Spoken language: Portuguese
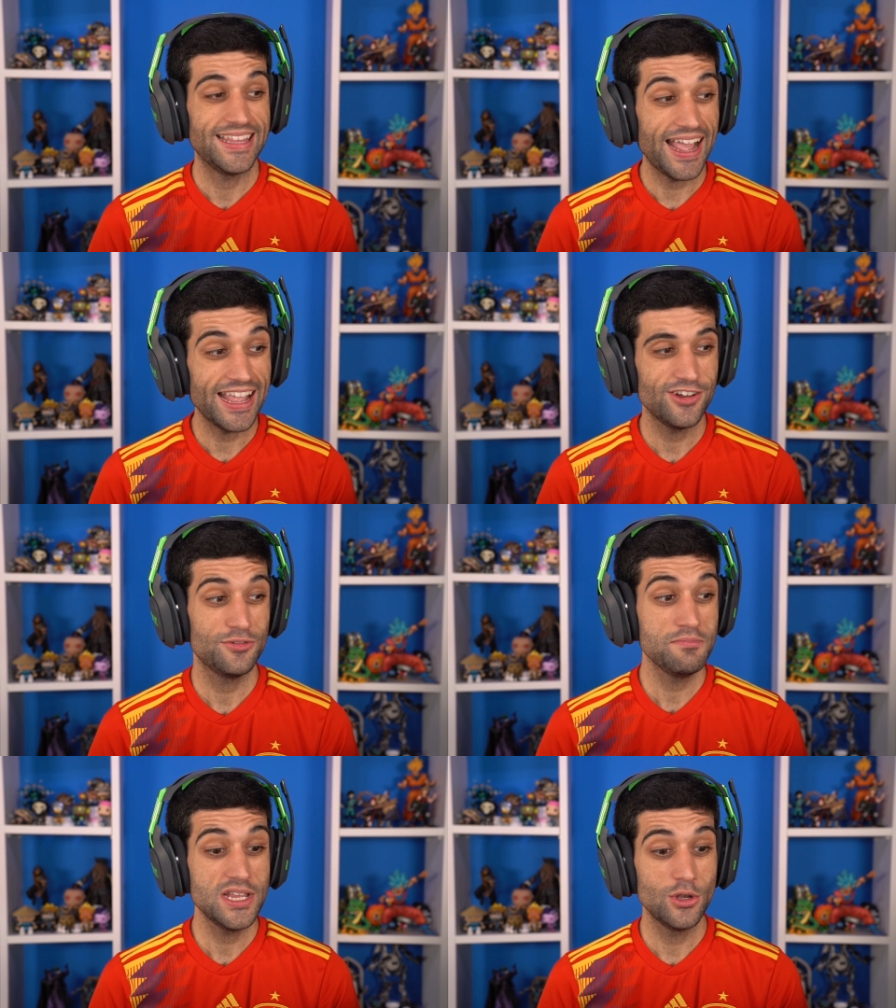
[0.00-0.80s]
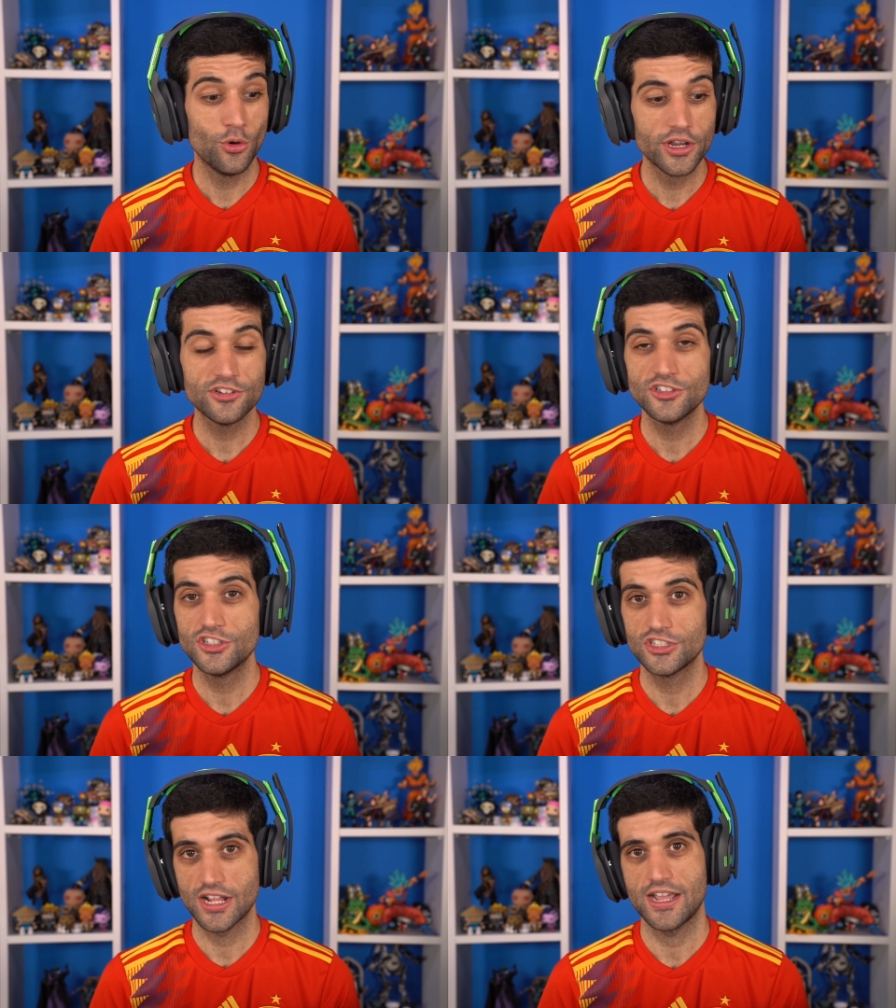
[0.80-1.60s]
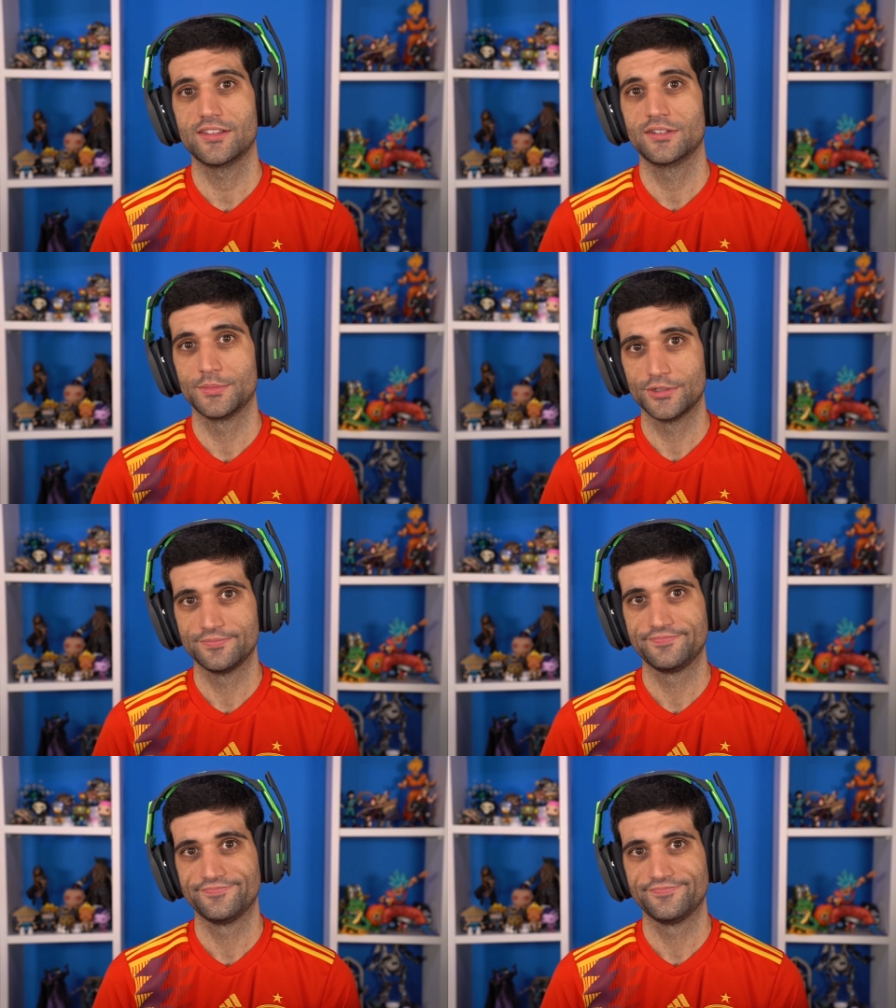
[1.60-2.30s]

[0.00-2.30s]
10 milhões de dislikes, irmão.